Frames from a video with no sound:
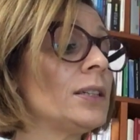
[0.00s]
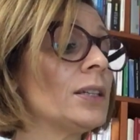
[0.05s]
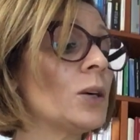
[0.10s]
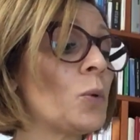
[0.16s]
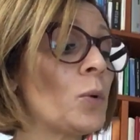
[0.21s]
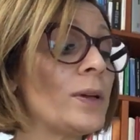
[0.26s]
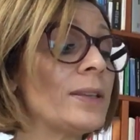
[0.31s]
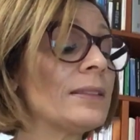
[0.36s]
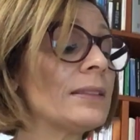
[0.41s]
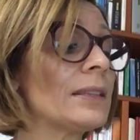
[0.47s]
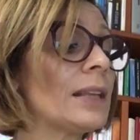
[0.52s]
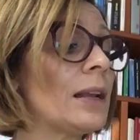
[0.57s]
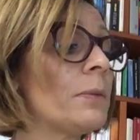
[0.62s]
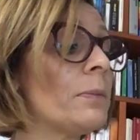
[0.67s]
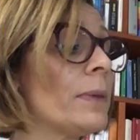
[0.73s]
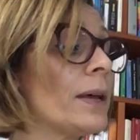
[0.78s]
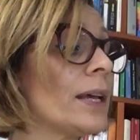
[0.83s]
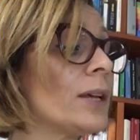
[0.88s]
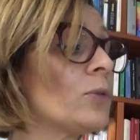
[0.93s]
Questa
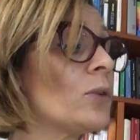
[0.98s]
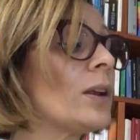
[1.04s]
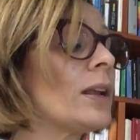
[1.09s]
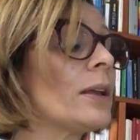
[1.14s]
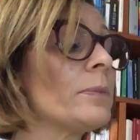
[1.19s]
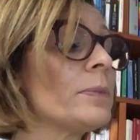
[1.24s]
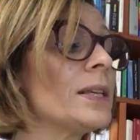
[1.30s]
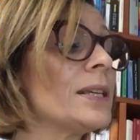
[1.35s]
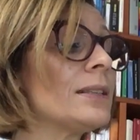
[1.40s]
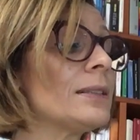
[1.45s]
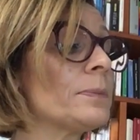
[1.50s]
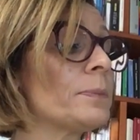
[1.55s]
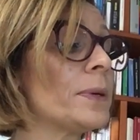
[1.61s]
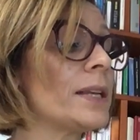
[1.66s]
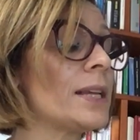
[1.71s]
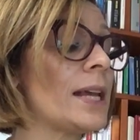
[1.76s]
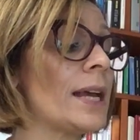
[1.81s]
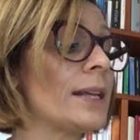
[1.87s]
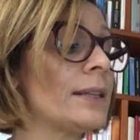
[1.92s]
almeno è la mia
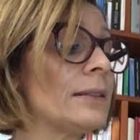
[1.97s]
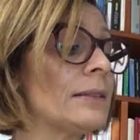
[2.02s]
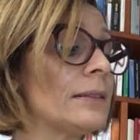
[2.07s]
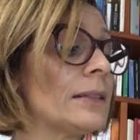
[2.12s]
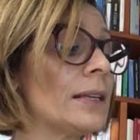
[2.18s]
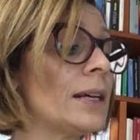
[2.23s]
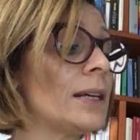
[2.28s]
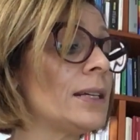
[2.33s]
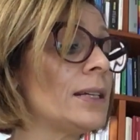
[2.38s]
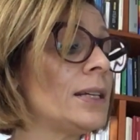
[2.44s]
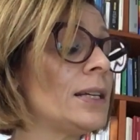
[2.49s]
esperienza,